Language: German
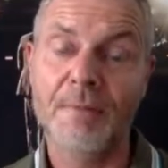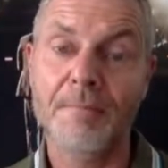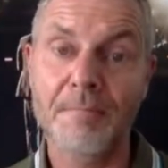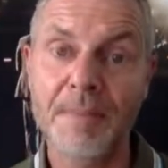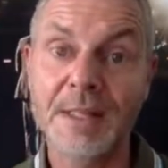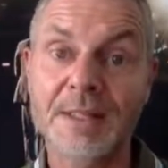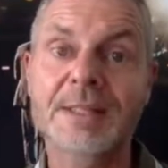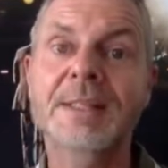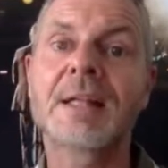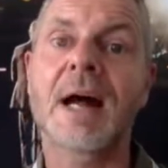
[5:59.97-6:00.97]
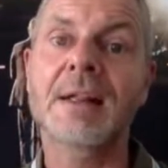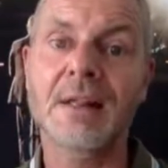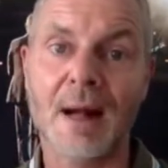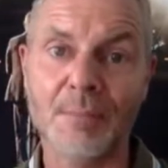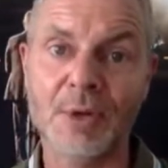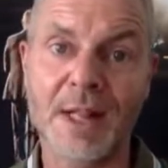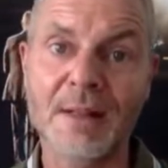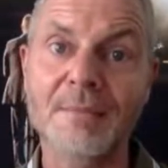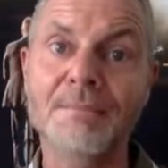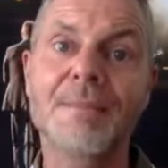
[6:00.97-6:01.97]
mit deinen
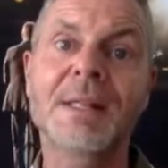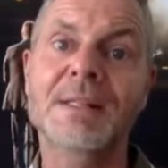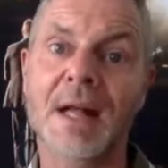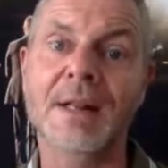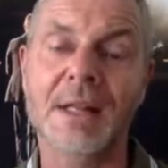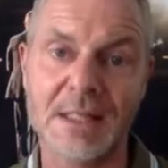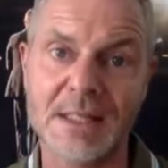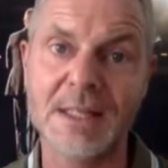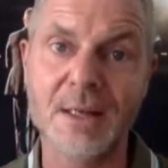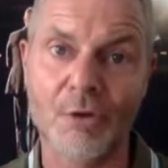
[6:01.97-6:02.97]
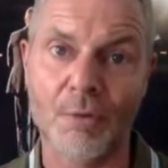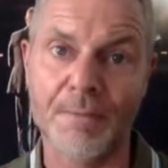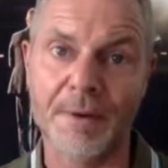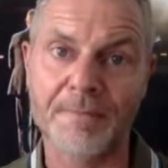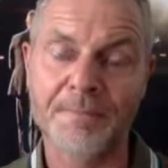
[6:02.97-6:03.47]
Abonnenten, mit deiner Zielgruppe.